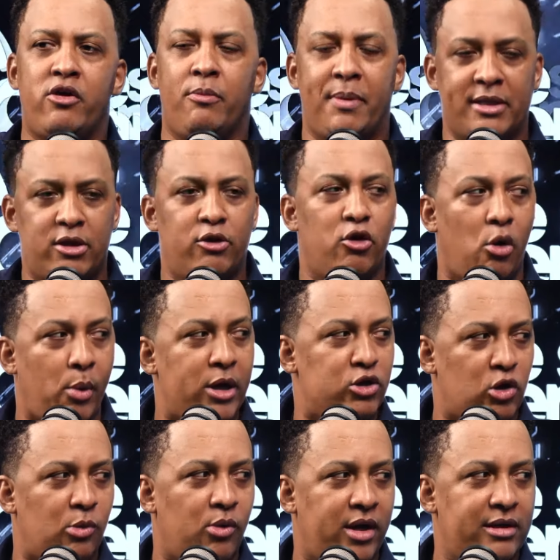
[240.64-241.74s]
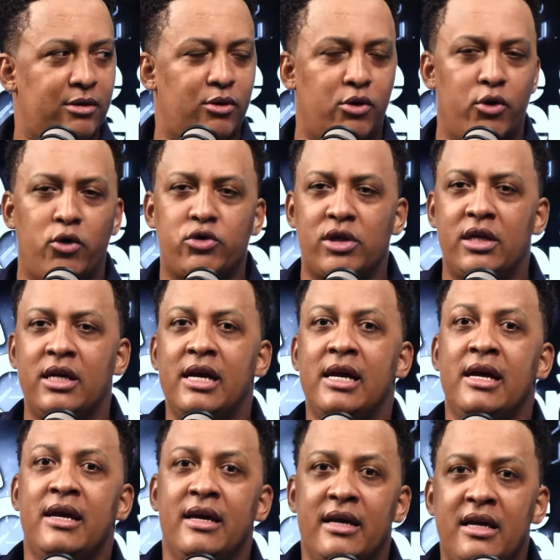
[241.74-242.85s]
ellos, el partido de los vinchos, como la gente lo conoce.
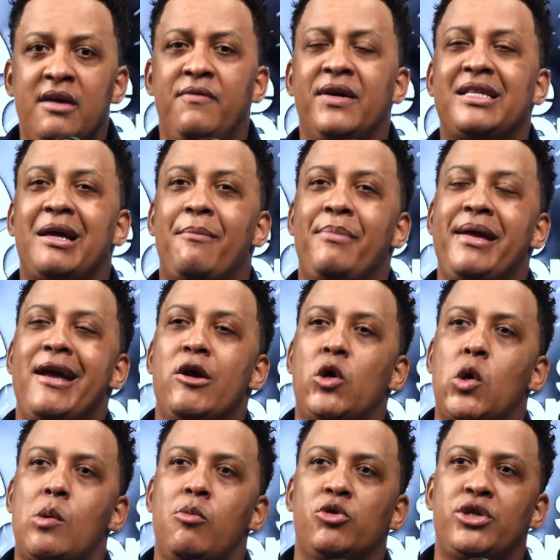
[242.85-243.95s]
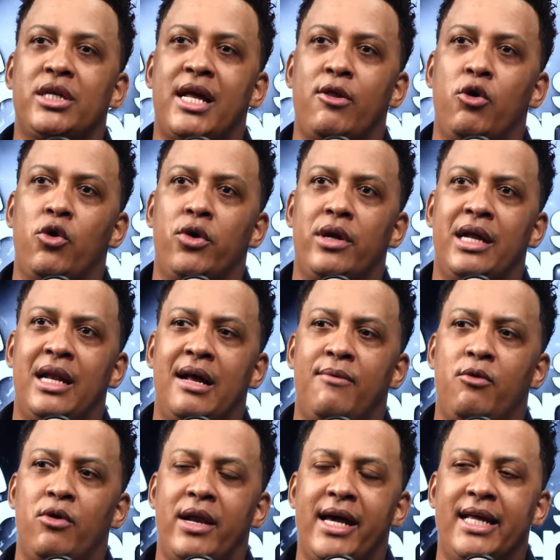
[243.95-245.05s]
iba también como senador en la
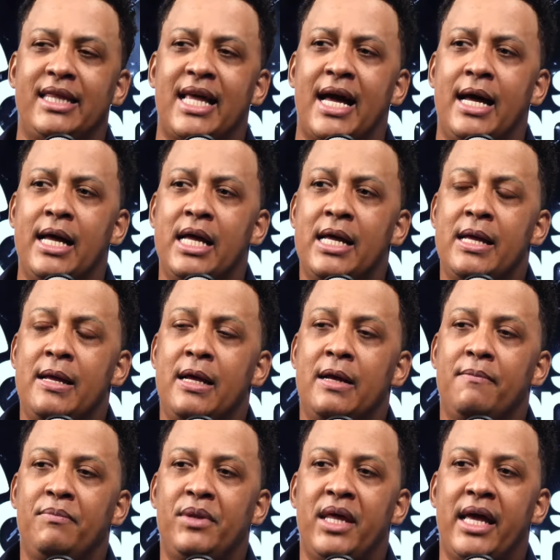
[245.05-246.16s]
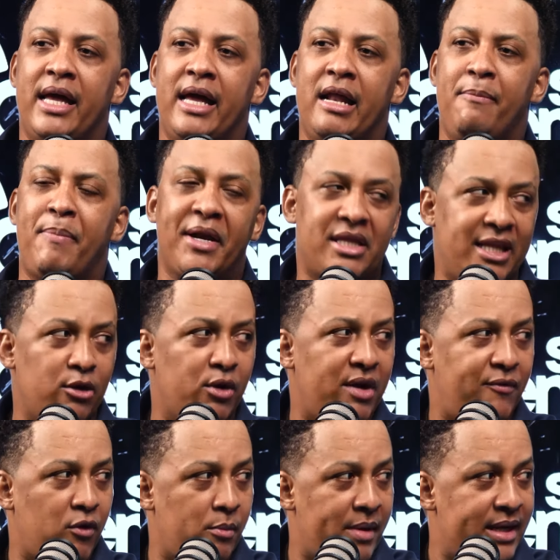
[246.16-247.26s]
boleta del Partido
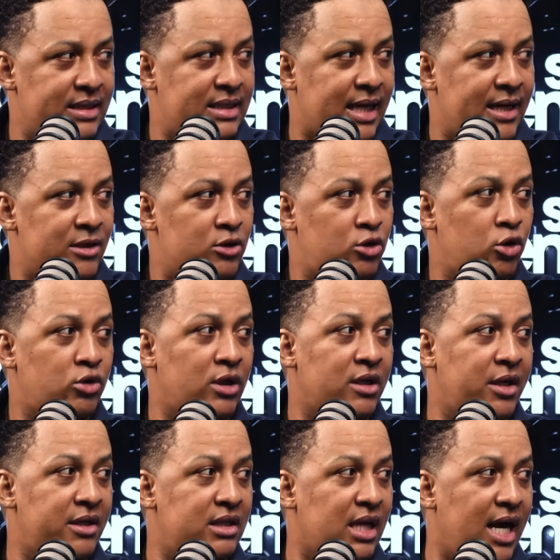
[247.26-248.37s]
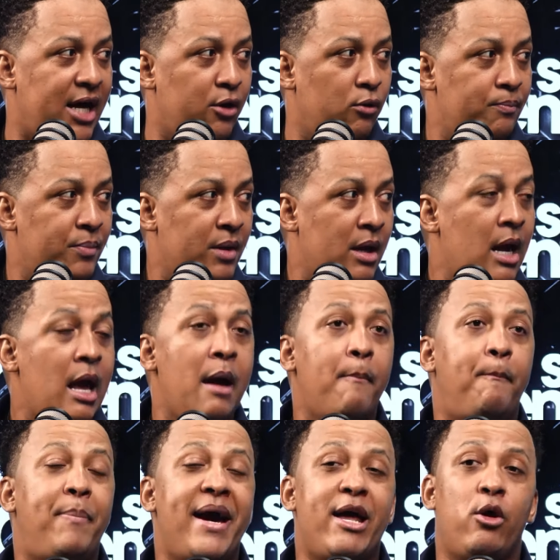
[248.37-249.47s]
Reformista Social Cristiano. Sí.
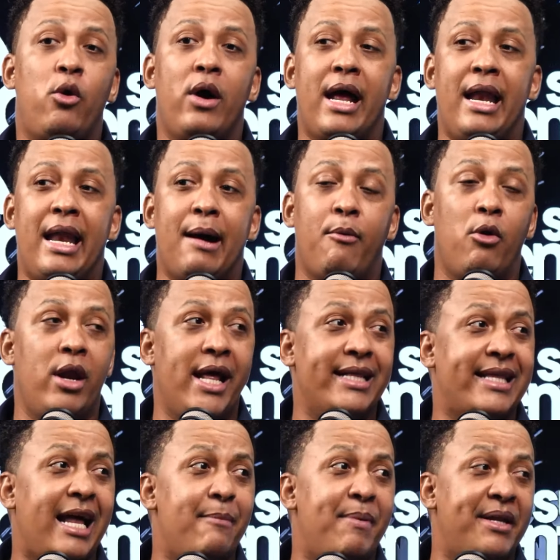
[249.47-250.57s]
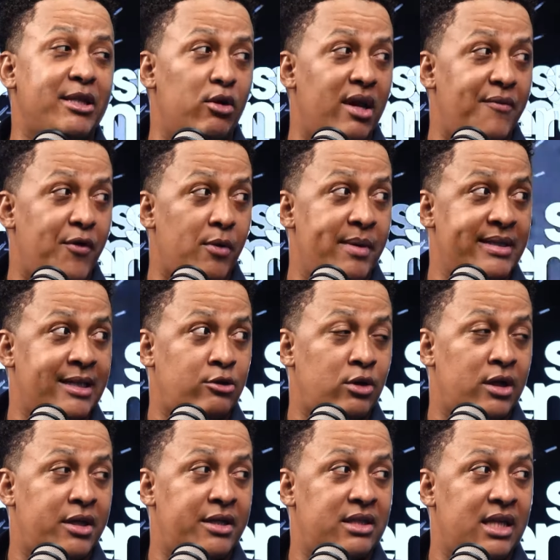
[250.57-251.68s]
Pero en la boleta del Partido Reformista
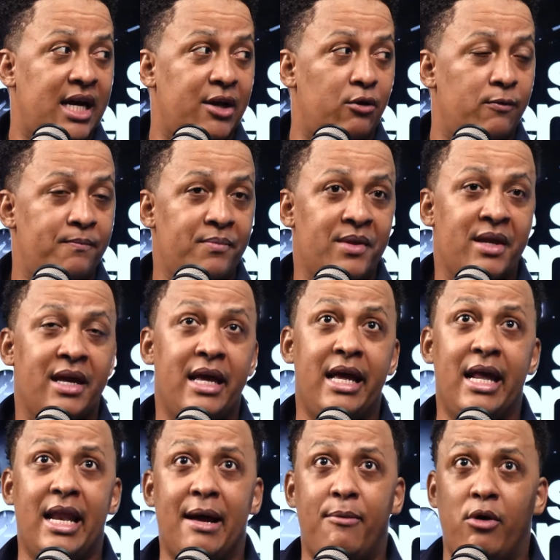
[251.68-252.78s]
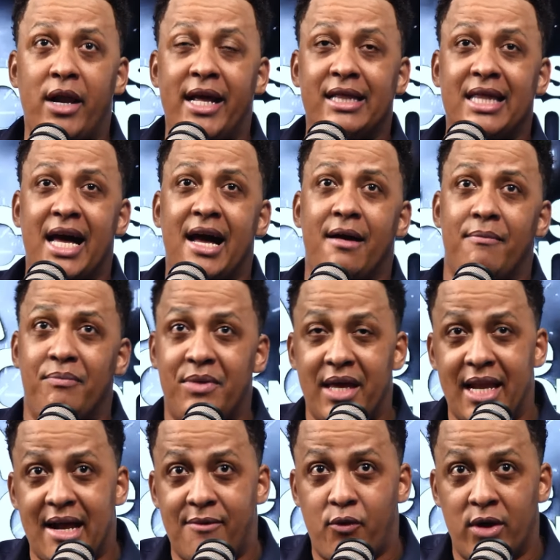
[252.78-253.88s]
Social Cristiano y en la boleta
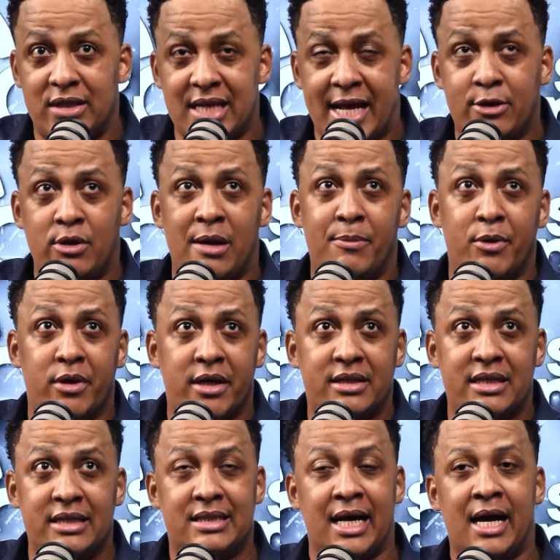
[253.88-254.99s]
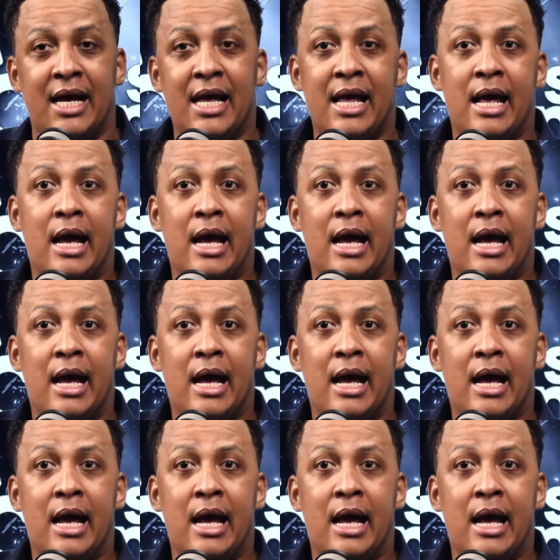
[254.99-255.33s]
de la Fuerza Nacional Progresista